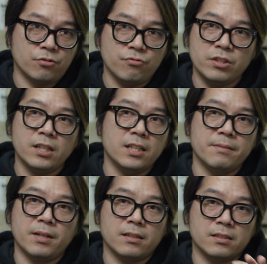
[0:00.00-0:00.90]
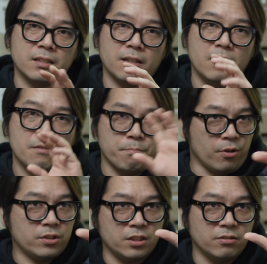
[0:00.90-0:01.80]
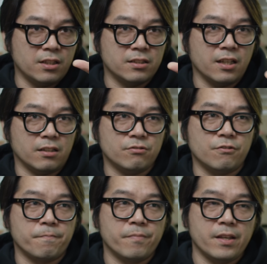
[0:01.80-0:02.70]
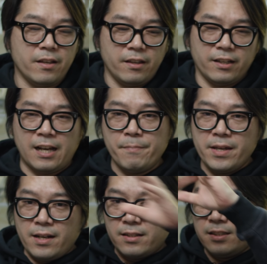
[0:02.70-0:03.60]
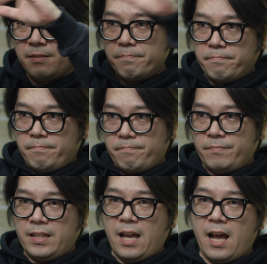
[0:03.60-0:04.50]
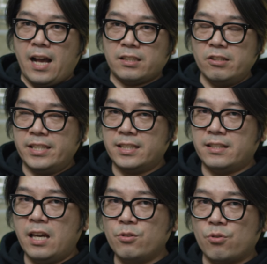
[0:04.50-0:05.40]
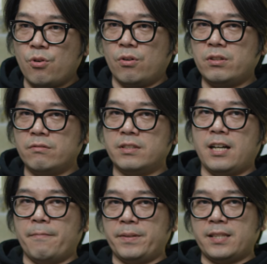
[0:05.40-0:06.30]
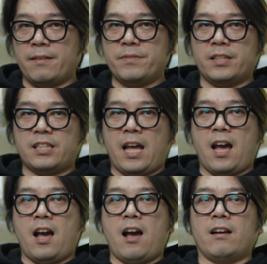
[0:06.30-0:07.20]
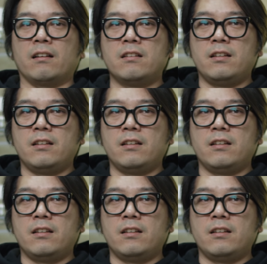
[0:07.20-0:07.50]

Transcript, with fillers: 순식간에 막 이렇게 퍽 찍어내는 게 아니고 카메라를 딱 설치를 해놓고 그리고 그 앞에 사람들이 이렇게 딱